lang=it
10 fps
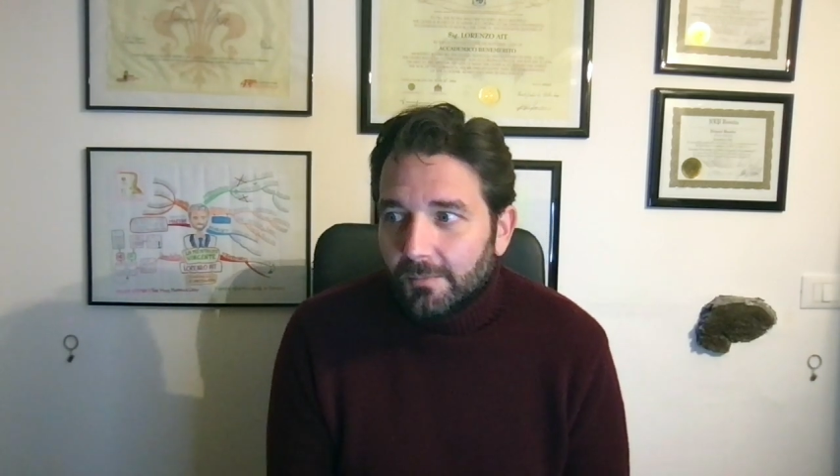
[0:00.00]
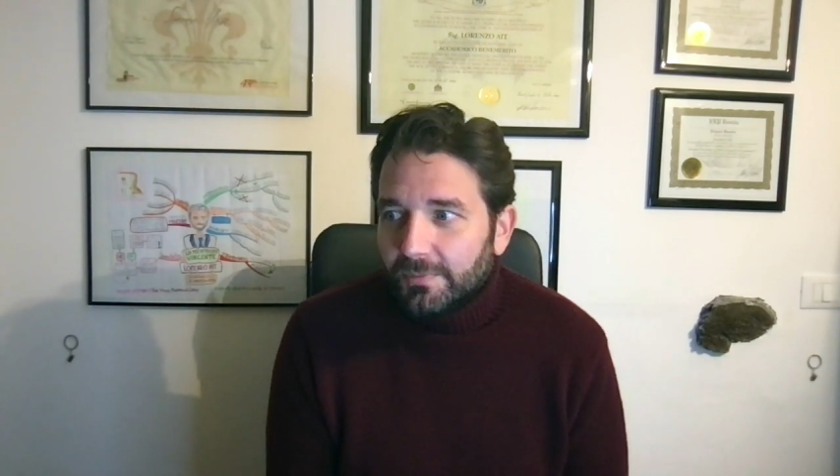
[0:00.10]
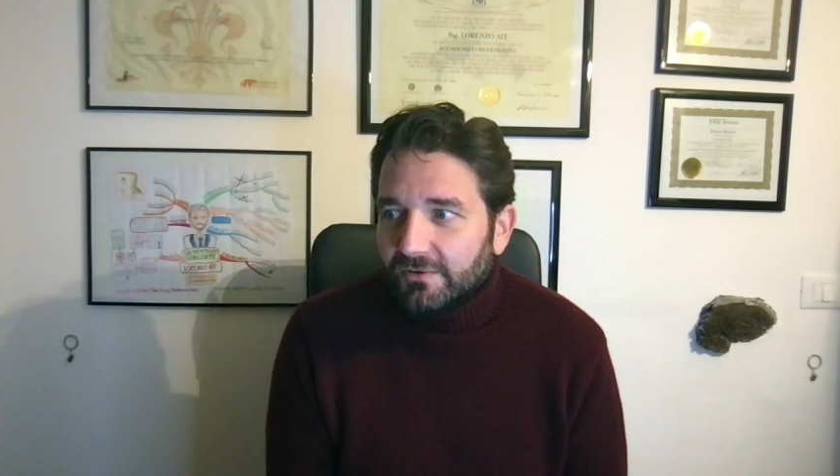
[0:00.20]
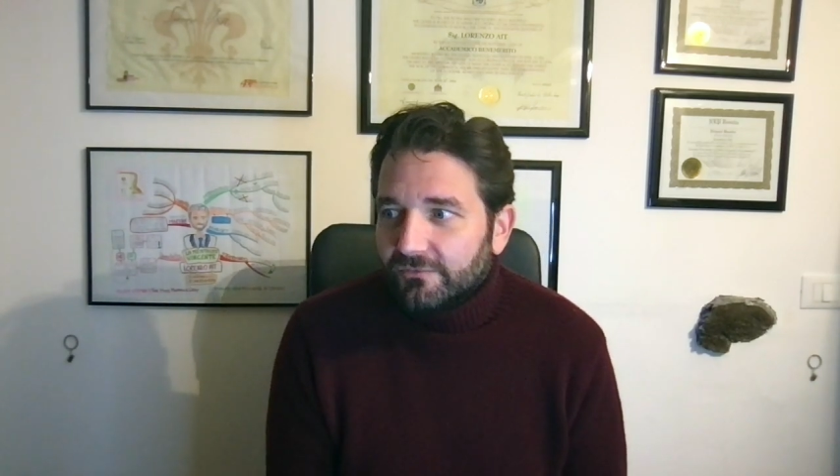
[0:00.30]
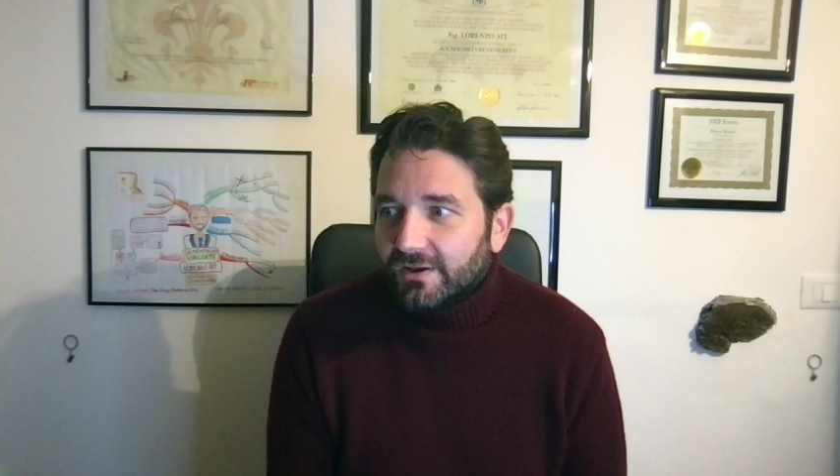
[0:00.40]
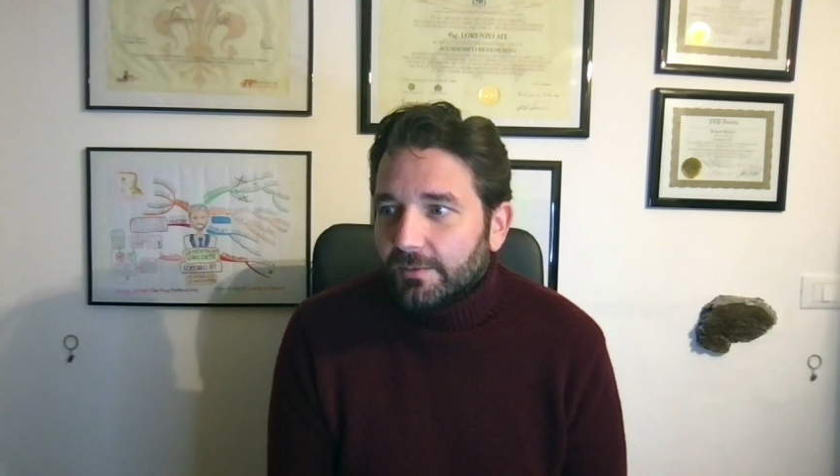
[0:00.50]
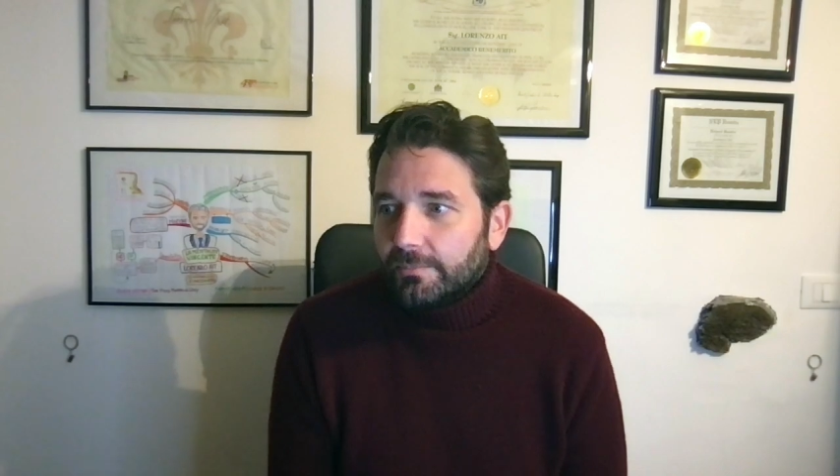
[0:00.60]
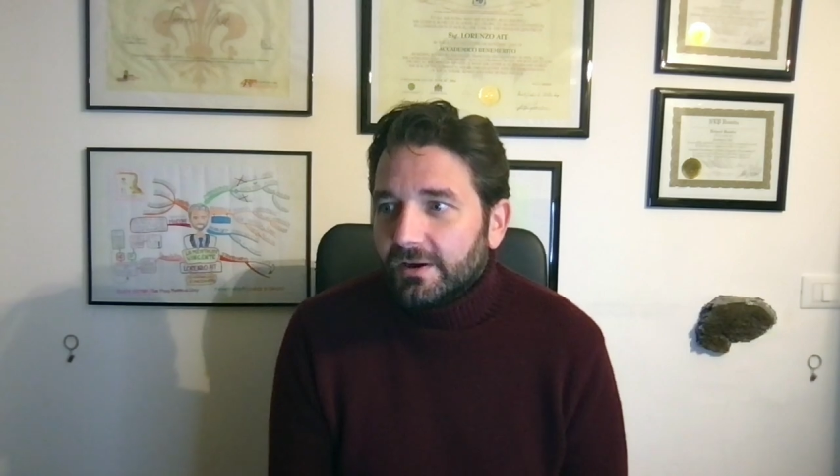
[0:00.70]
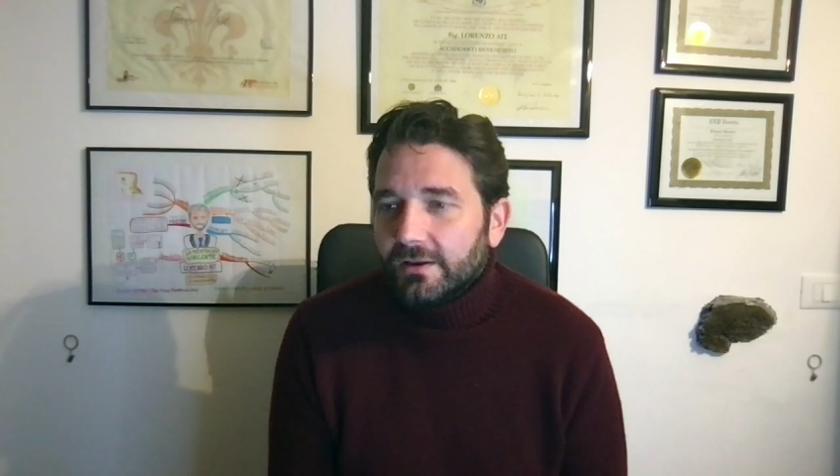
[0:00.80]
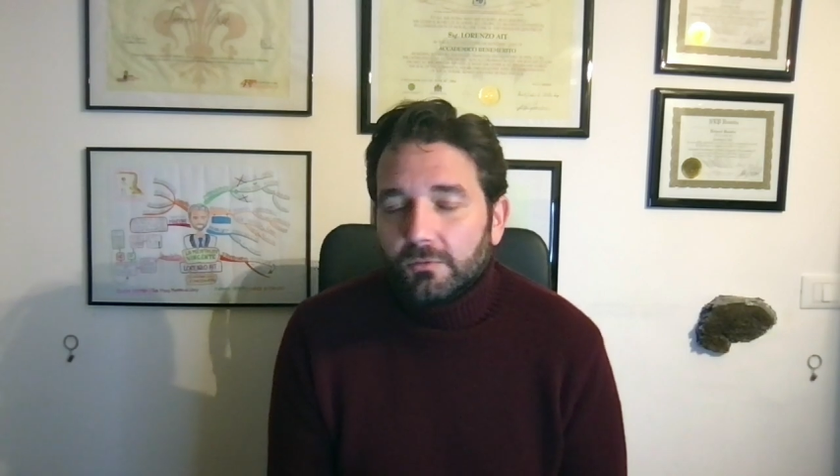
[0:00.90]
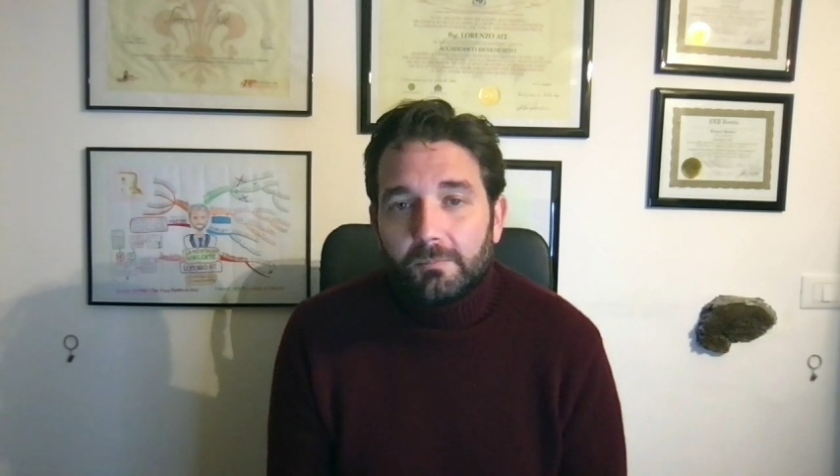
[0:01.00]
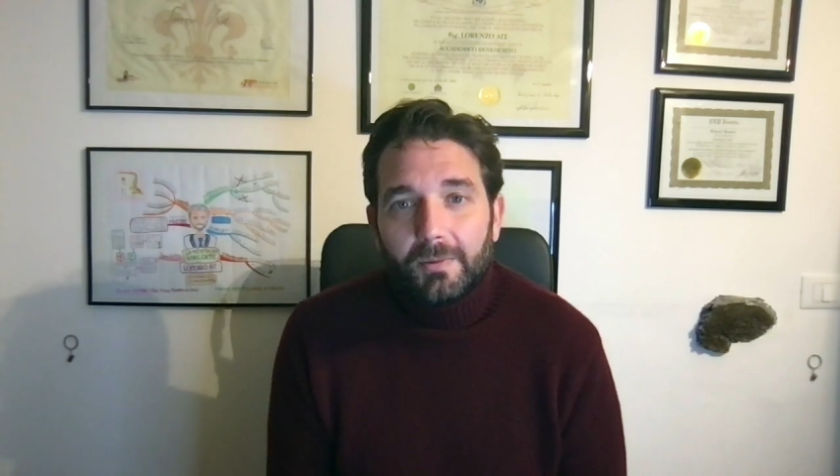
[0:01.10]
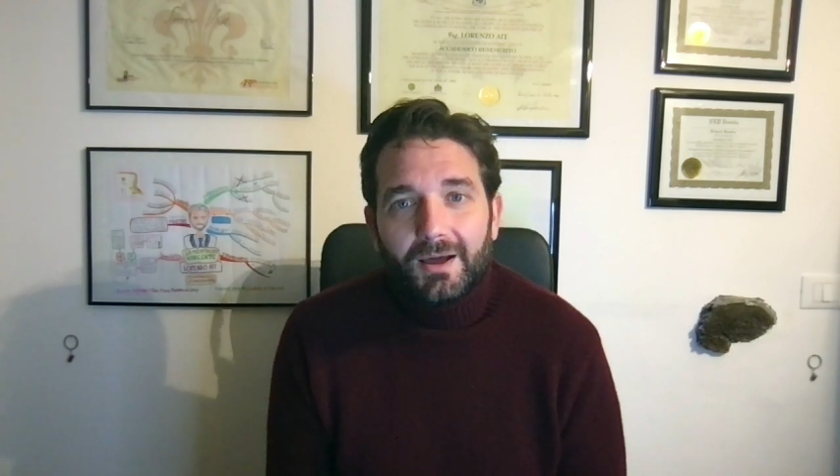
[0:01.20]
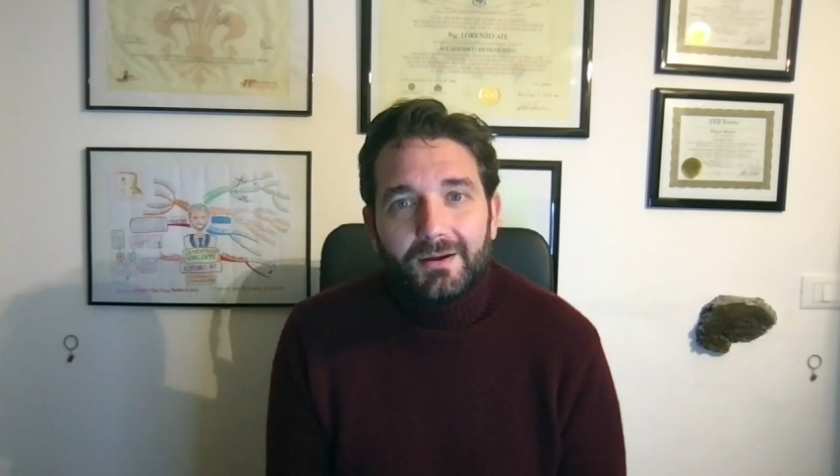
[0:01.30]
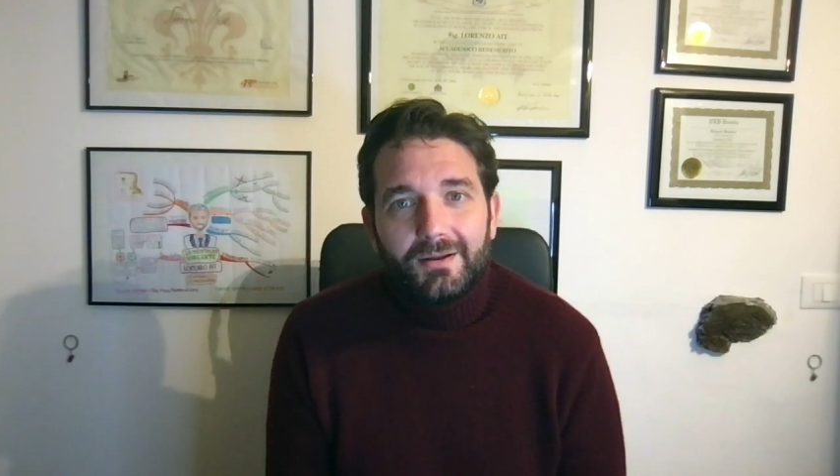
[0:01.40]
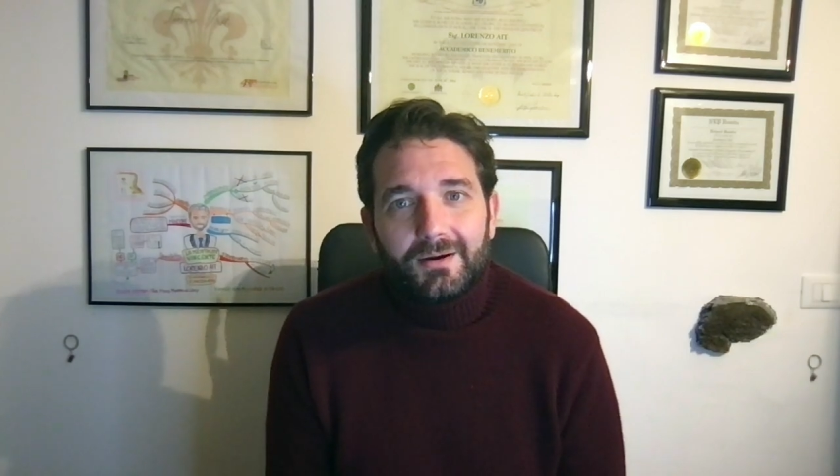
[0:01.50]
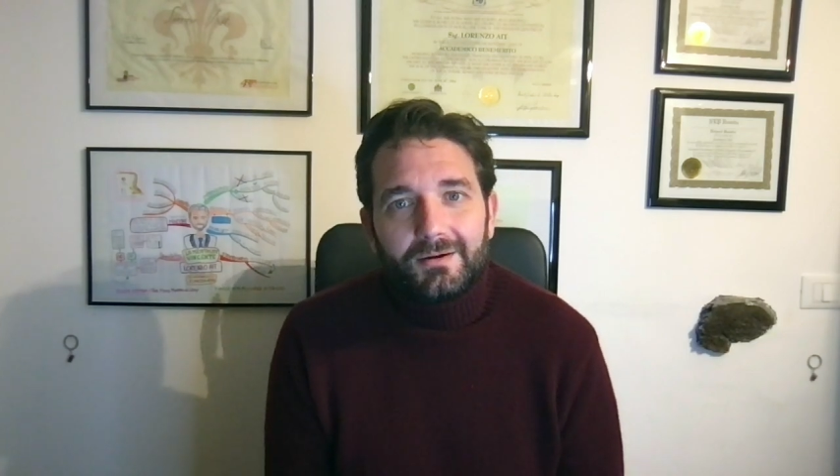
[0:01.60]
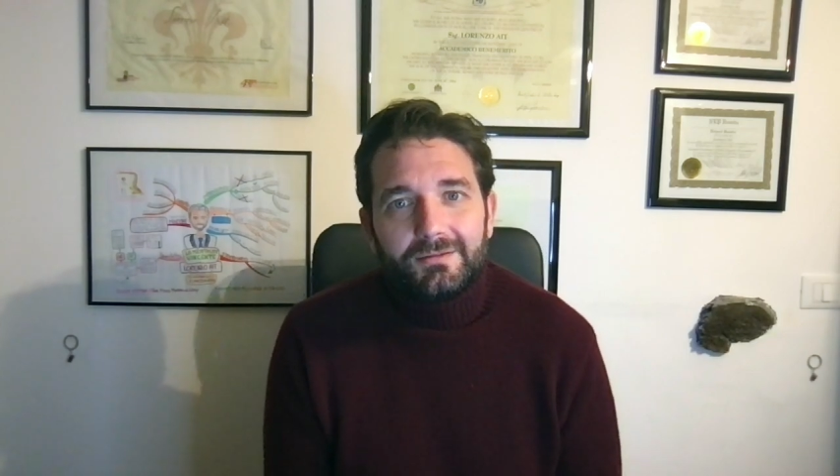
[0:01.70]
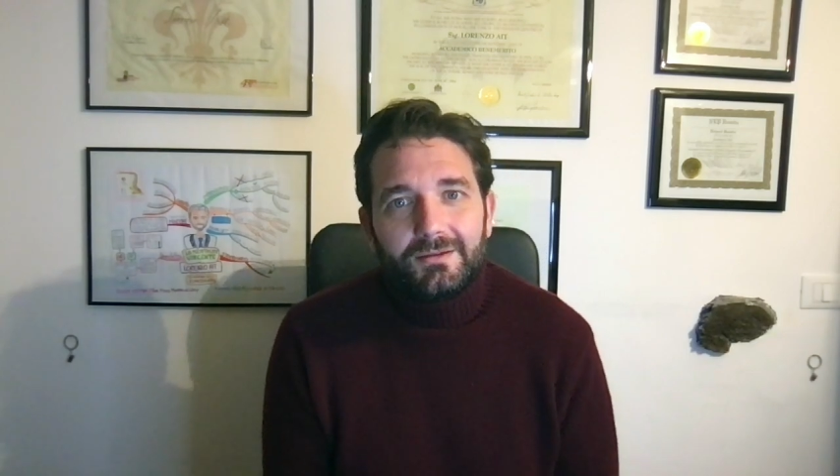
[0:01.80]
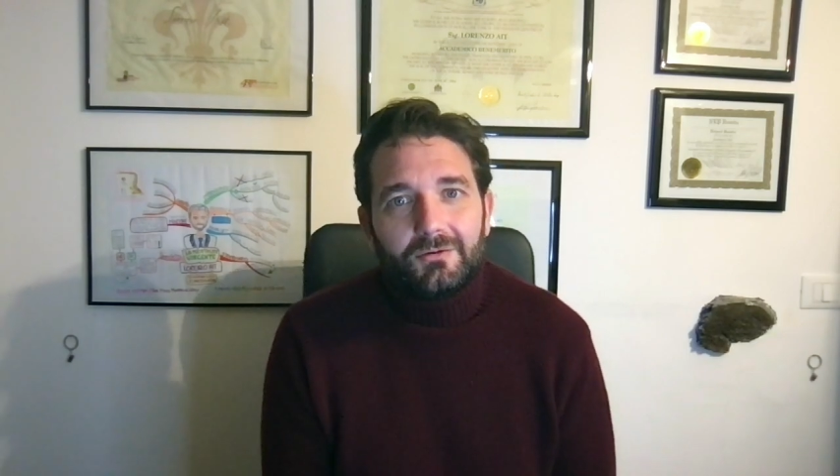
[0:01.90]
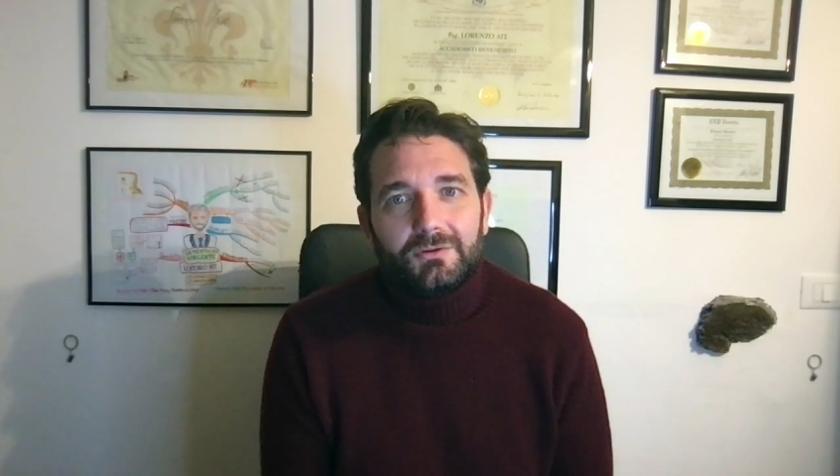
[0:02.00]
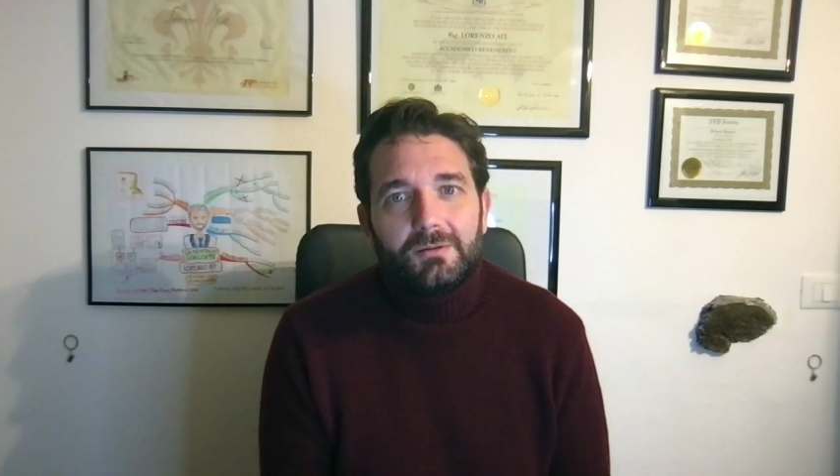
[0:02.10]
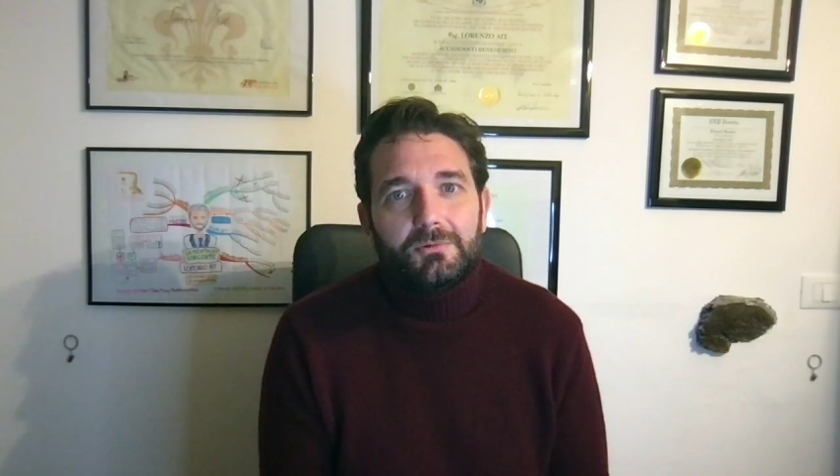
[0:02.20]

per far apparire un banner all'interno della